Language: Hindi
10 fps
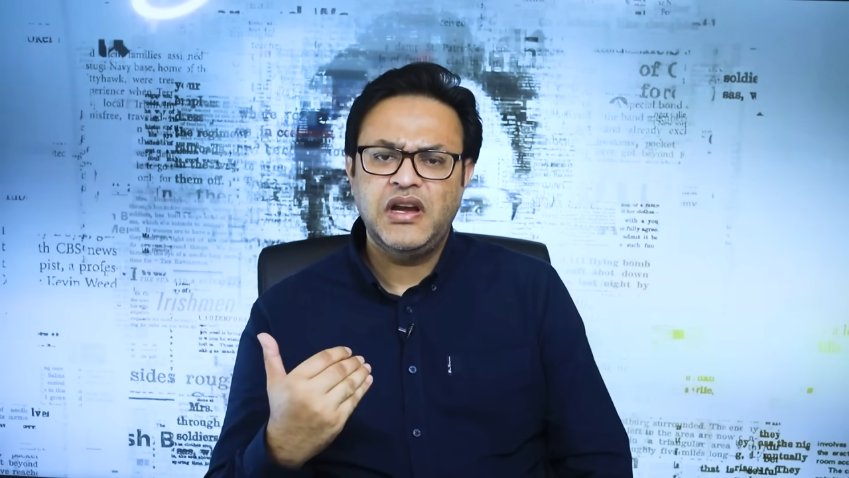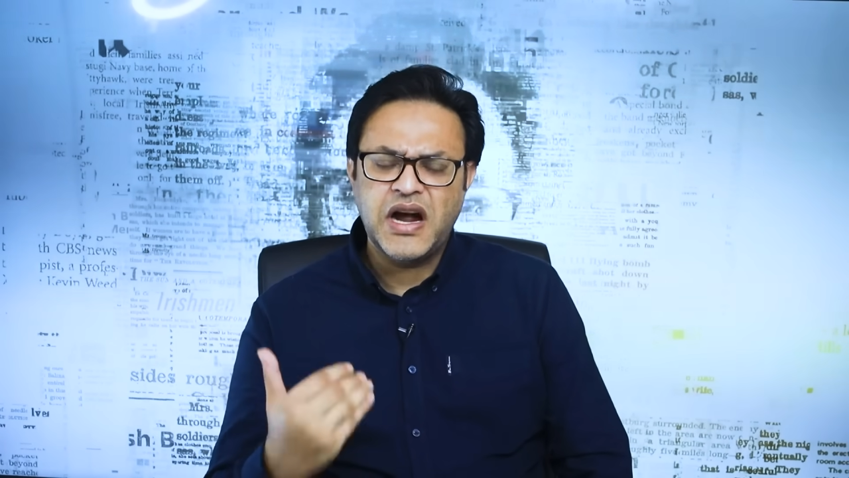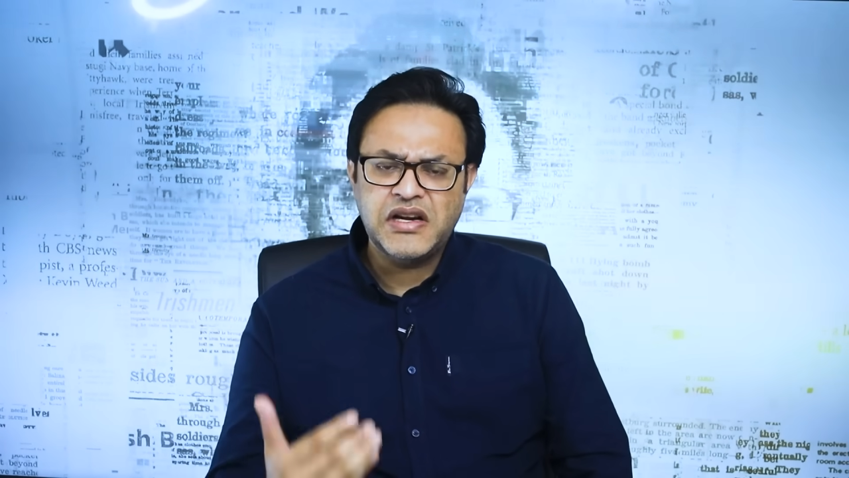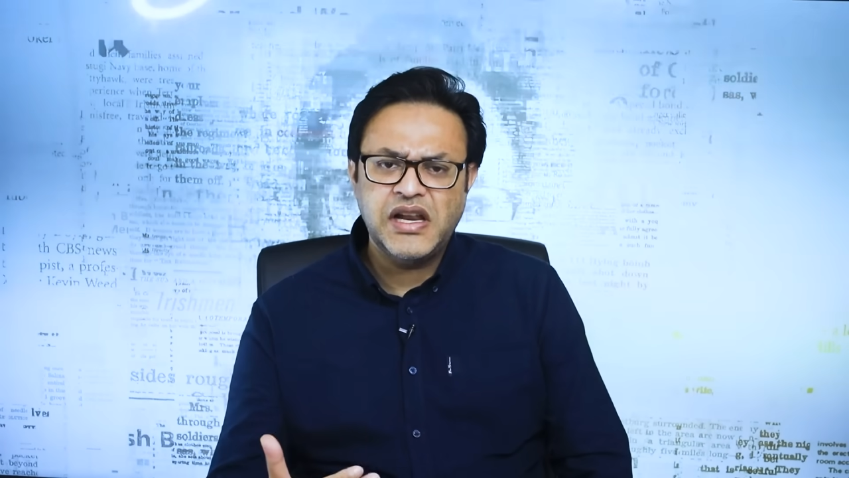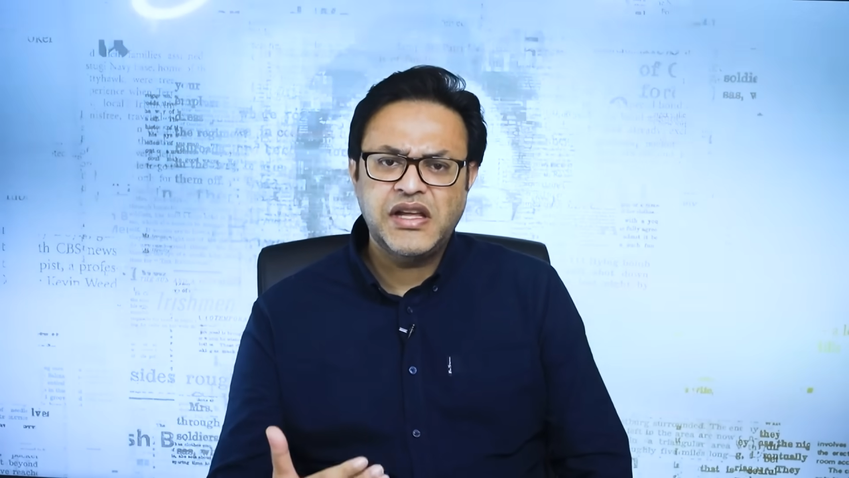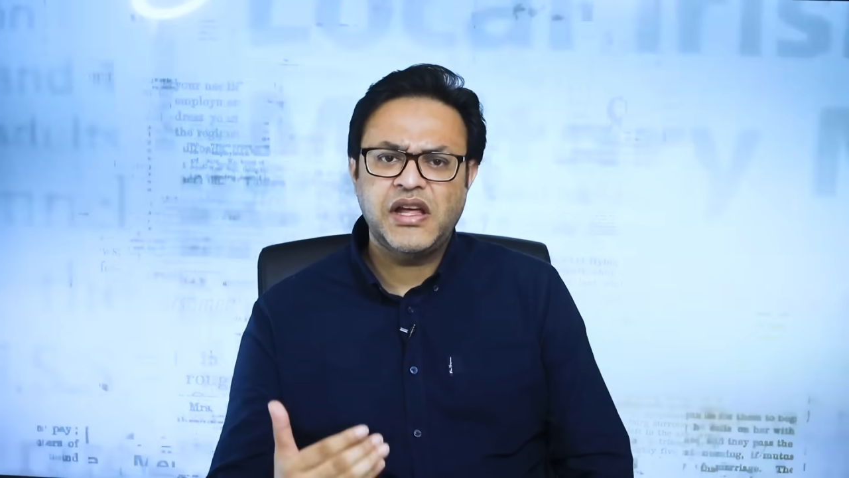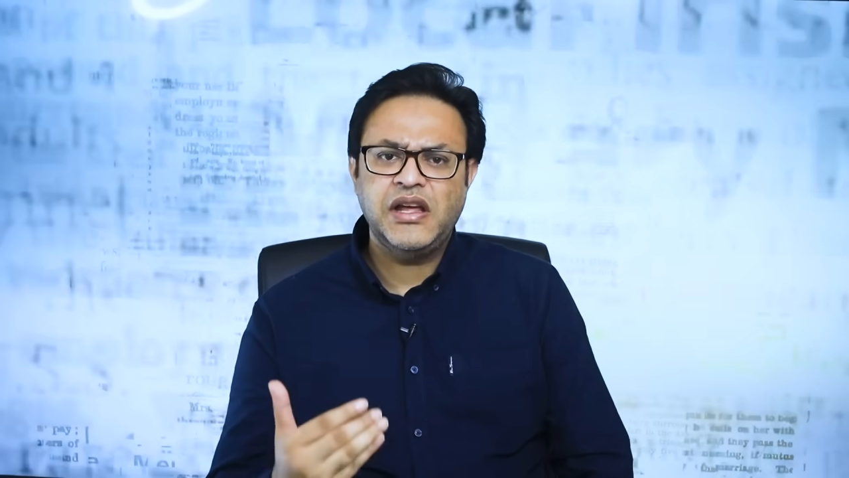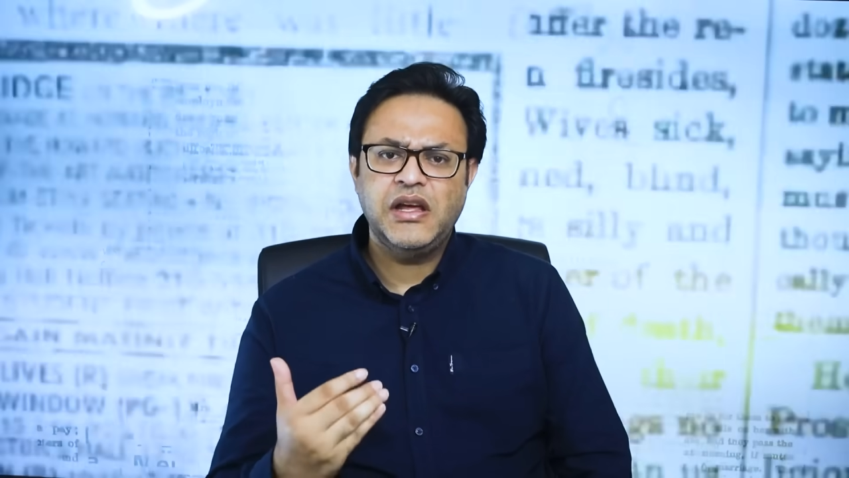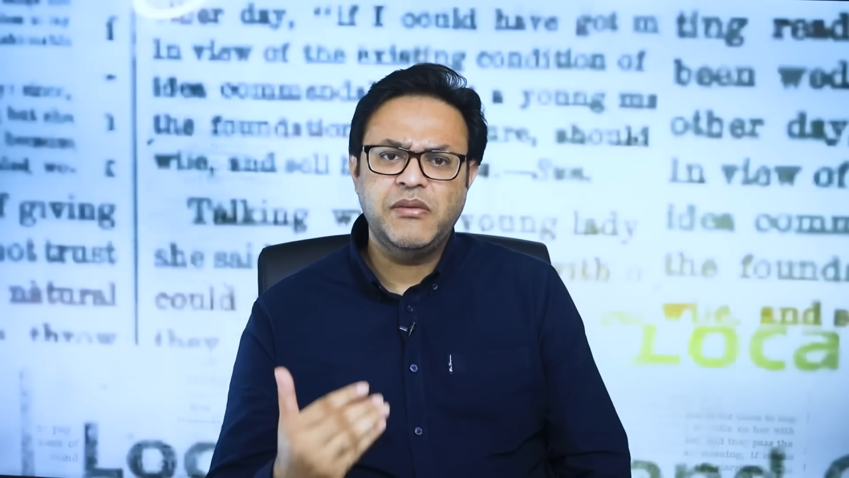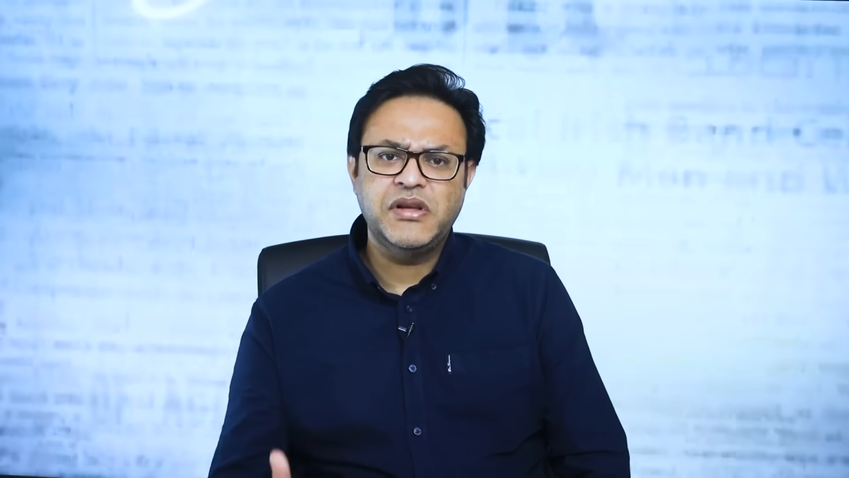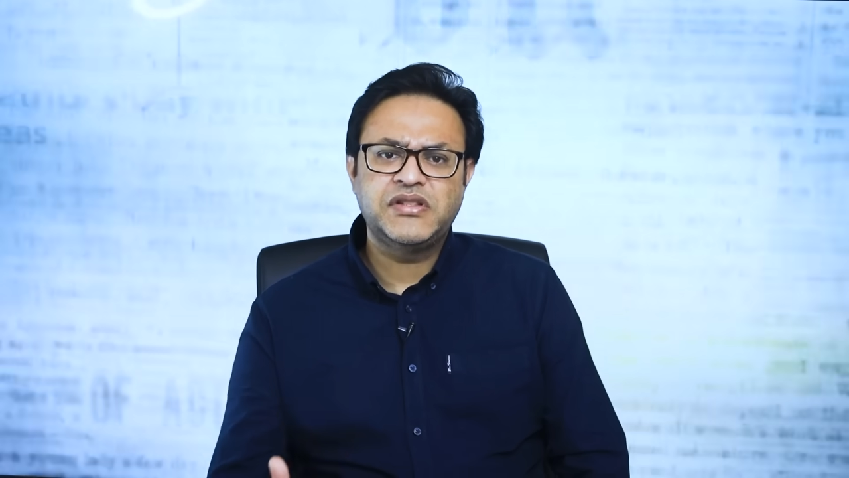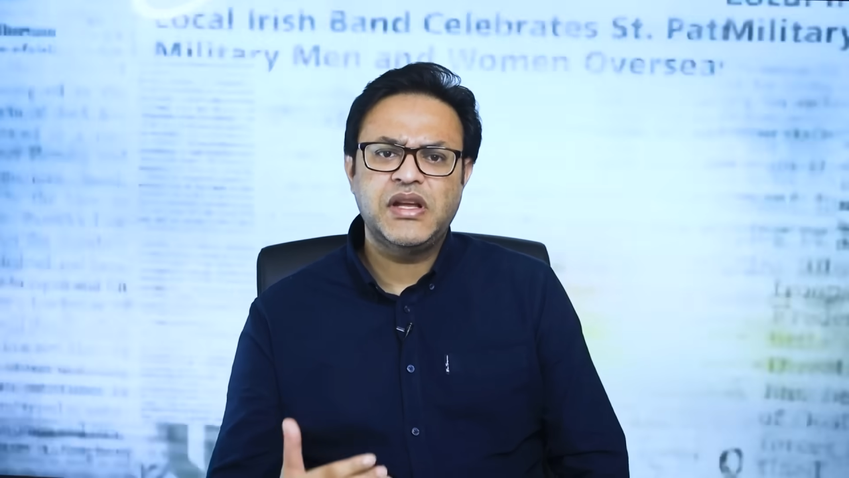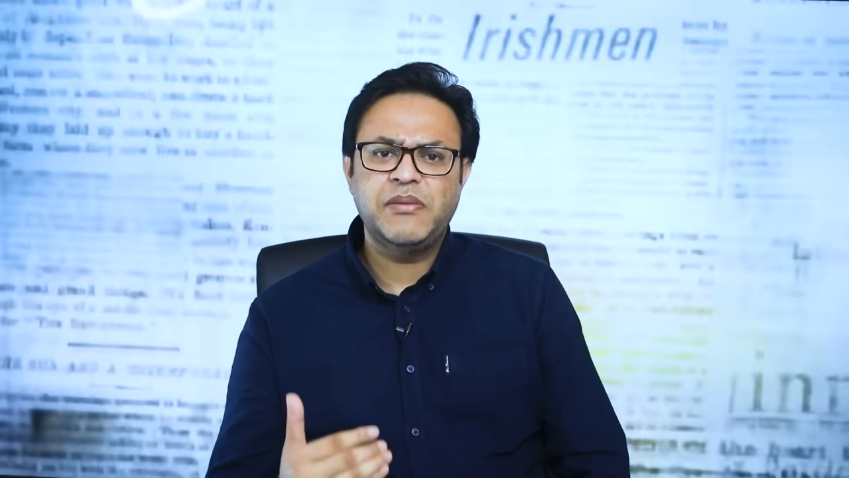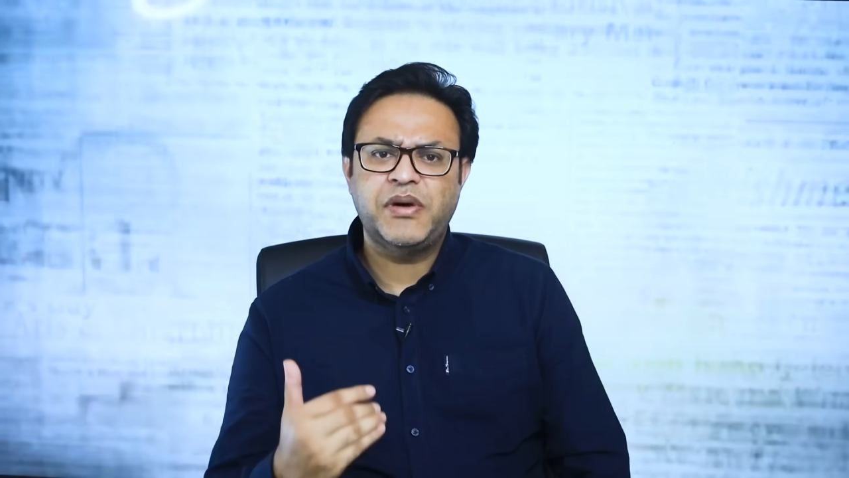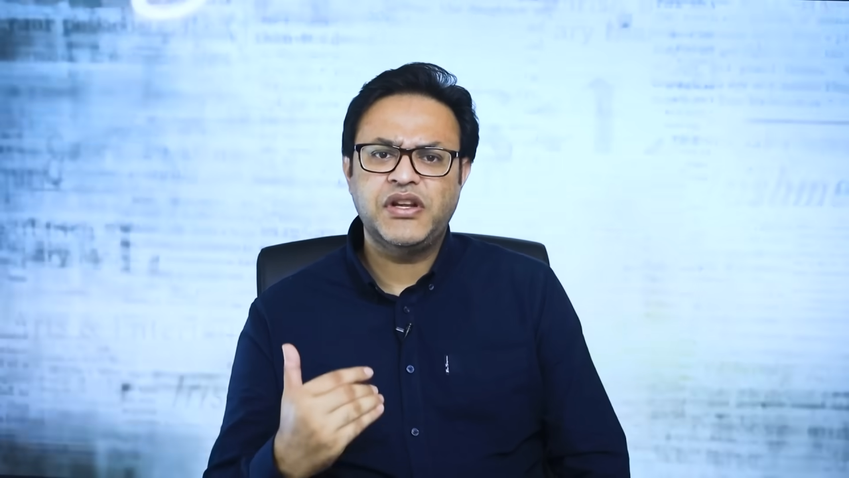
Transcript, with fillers: लाडले के इमेज से